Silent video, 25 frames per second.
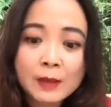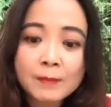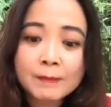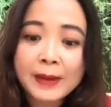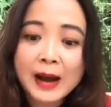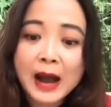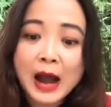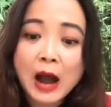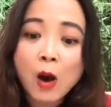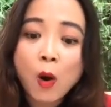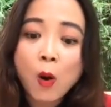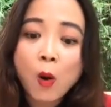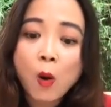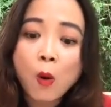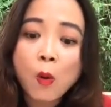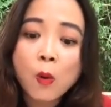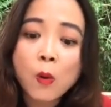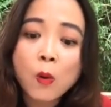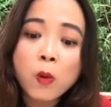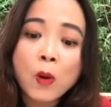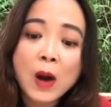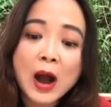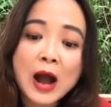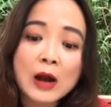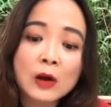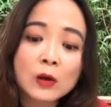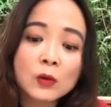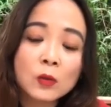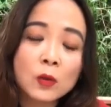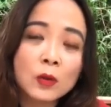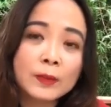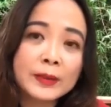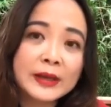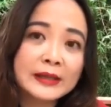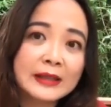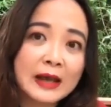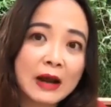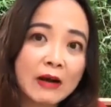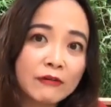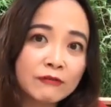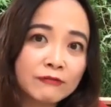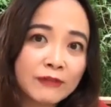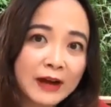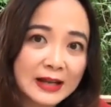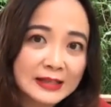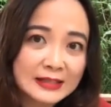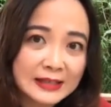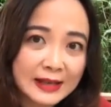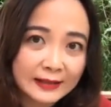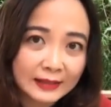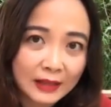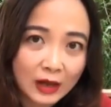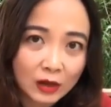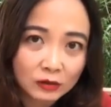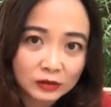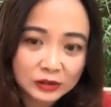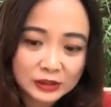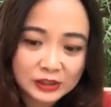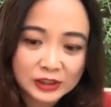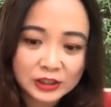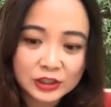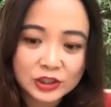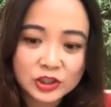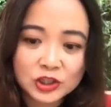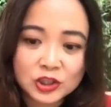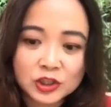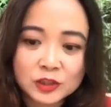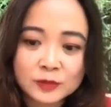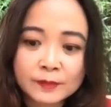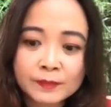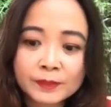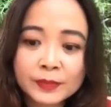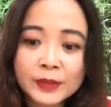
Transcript: 把红化国民党发展到极致。